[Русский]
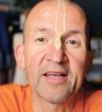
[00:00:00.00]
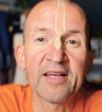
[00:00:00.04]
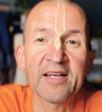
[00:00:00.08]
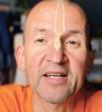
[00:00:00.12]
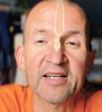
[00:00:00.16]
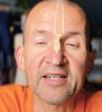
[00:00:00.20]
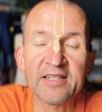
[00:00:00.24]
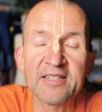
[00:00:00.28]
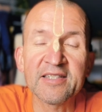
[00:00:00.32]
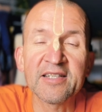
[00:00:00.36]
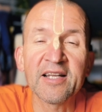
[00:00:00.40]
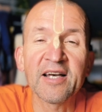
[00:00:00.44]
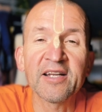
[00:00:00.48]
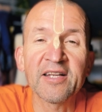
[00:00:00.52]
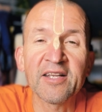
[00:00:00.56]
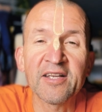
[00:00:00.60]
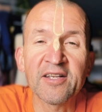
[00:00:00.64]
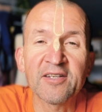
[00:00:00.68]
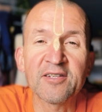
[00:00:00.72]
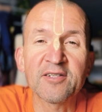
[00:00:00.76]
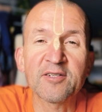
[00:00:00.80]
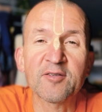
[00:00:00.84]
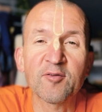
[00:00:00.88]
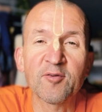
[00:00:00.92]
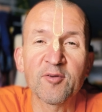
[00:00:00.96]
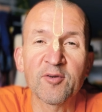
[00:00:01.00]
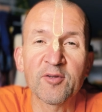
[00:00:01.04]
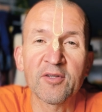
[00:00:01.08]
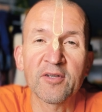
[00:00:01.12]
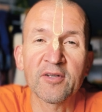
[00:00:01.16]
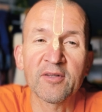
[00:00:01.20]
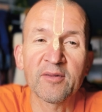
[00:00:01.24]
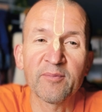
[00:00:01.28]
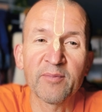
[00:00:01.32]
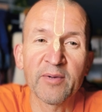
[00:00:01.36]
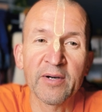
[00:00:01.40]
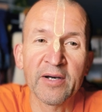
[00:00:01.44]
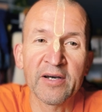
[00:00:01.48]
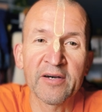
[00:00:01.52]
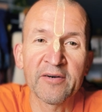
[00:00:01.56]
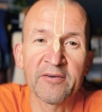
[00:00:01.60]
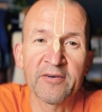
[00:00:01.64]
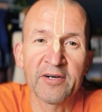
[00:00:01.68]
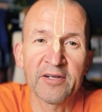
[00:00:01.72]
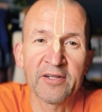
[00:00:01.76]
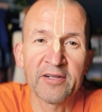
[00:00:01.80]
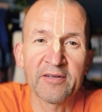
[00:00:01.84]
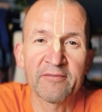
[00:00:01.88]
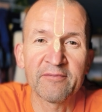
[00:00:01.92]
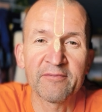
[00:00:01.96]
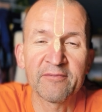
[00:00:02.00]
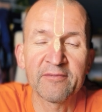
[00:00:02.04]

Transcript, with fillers: Знание не сходит от Бхагавана